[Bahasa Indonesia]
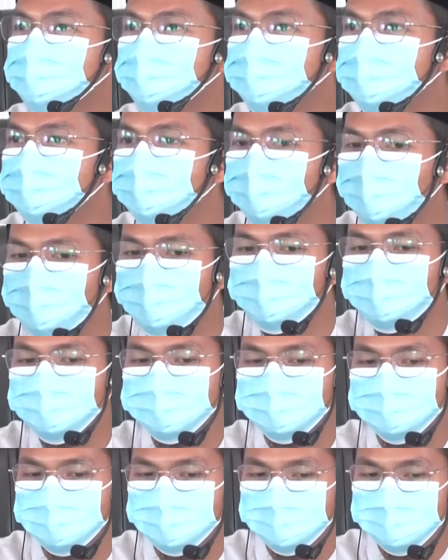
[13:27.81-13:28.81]
bisa
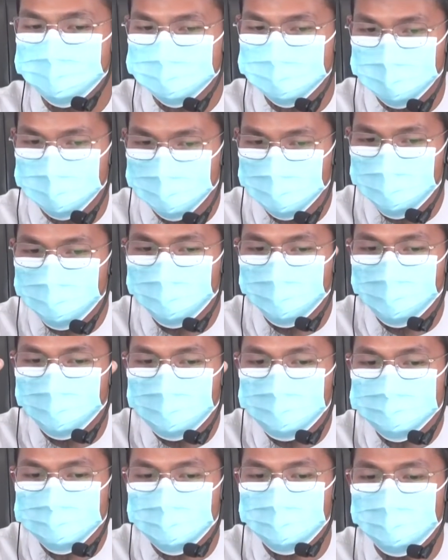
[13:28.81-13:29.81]
Nabi Muhammad
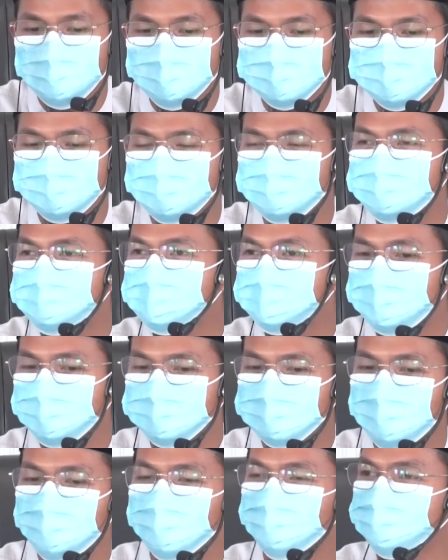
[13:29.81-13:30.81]
Sallallahu Alaihi Wasallam
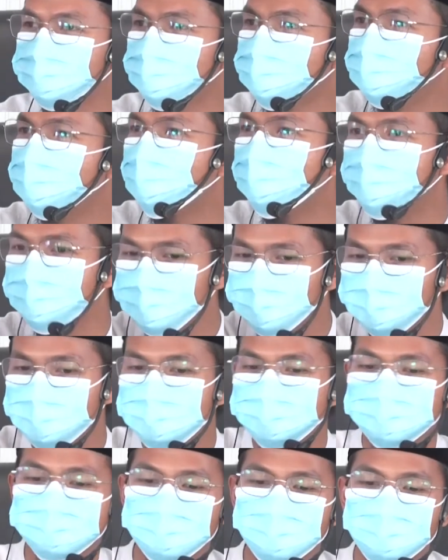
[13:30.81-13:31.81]
mengatakan kita akan
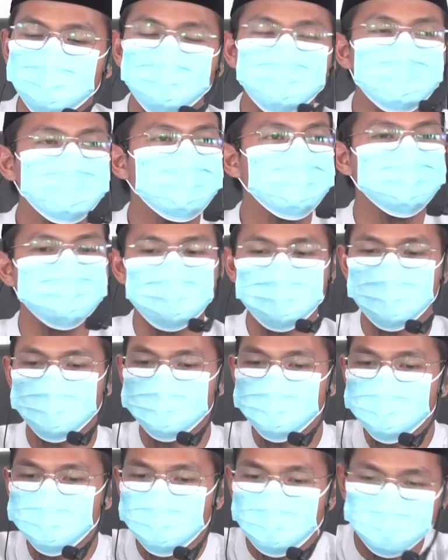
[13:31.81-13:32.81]
buka itu Kisra,
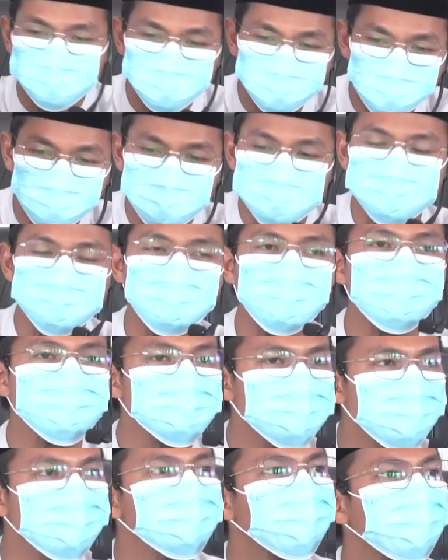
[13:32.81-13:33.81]
kita akan buka itu
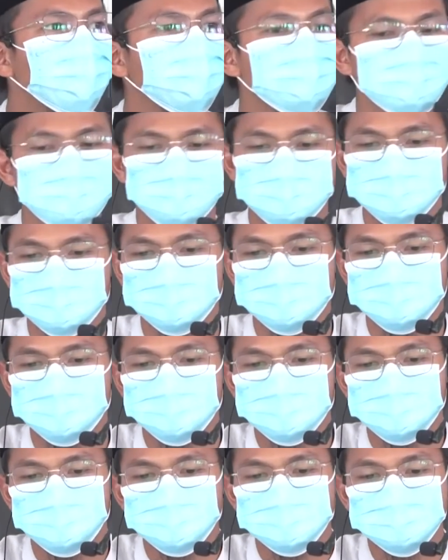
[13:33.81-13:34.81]
kisar Sana'a.
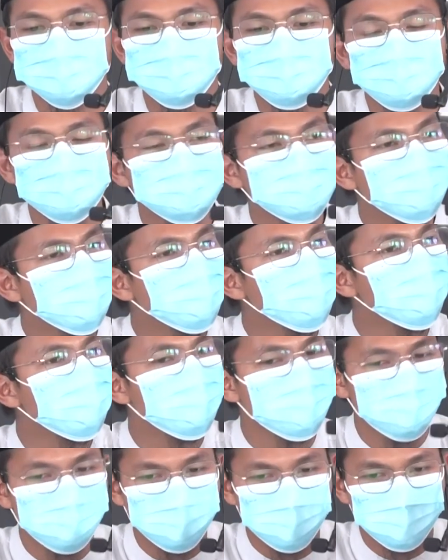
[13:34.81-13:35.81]

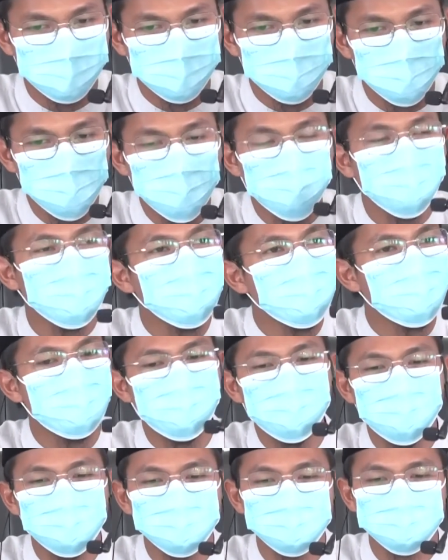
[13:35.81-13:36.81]
Sementara
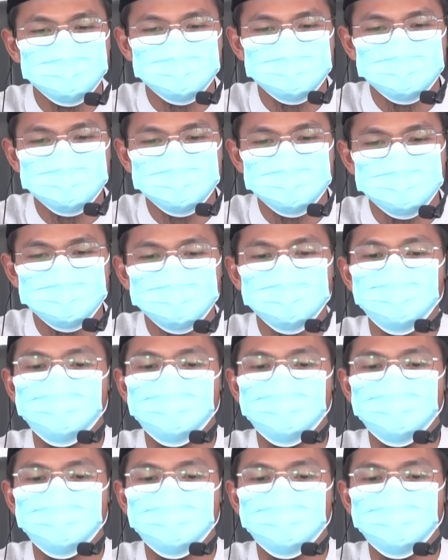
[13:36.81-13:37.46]
huwal an